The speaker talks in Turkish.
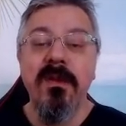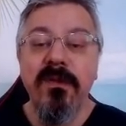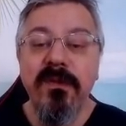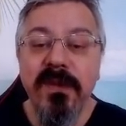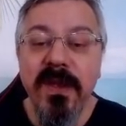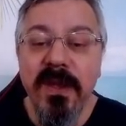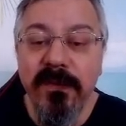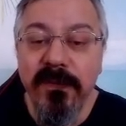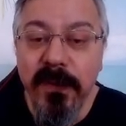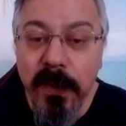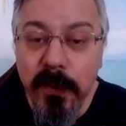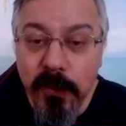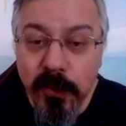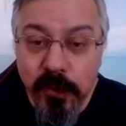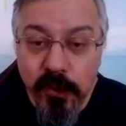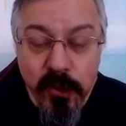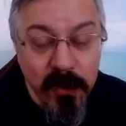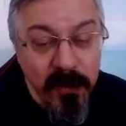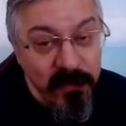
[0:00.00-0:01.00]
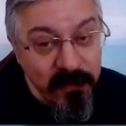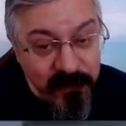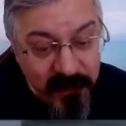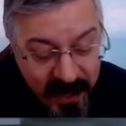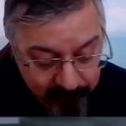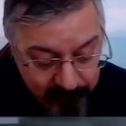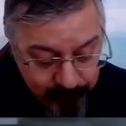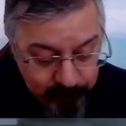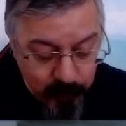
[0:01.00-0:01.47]
Fifi 3,
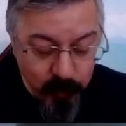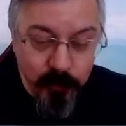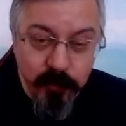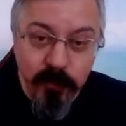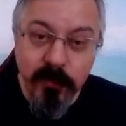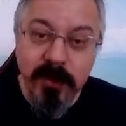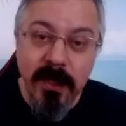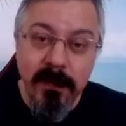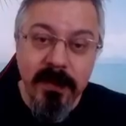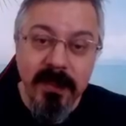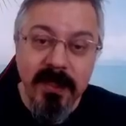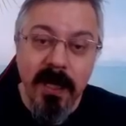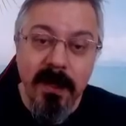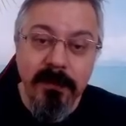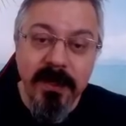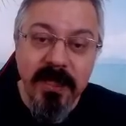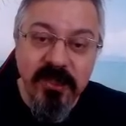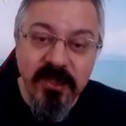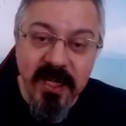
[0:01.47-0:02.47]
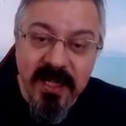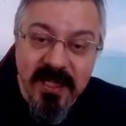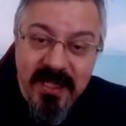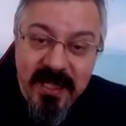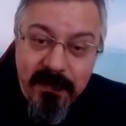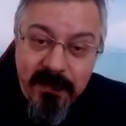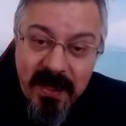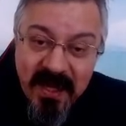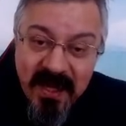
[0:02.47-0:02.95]
F piyonun tabi tahmin edeceğiniz
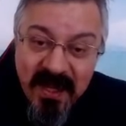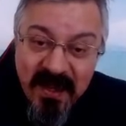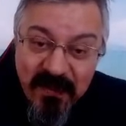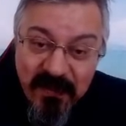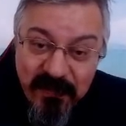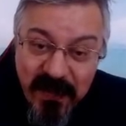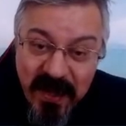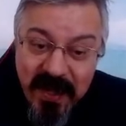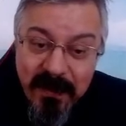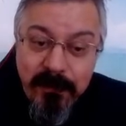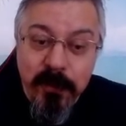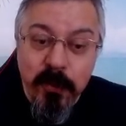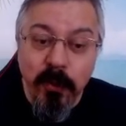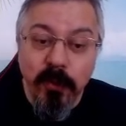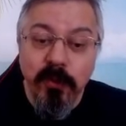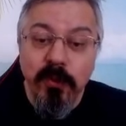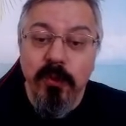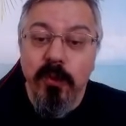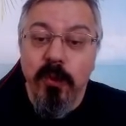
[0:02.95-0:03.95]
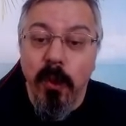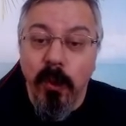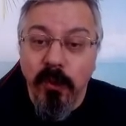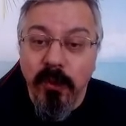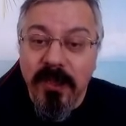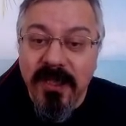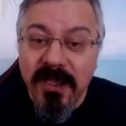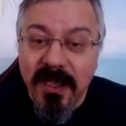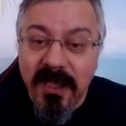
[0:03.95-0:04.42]
gibi F piyonun
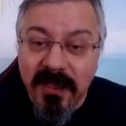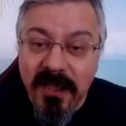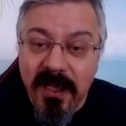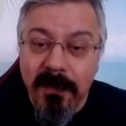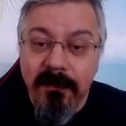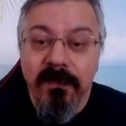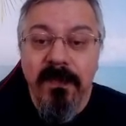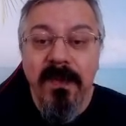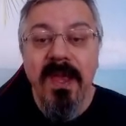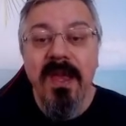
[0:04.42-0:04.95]
yolunu tıkadı.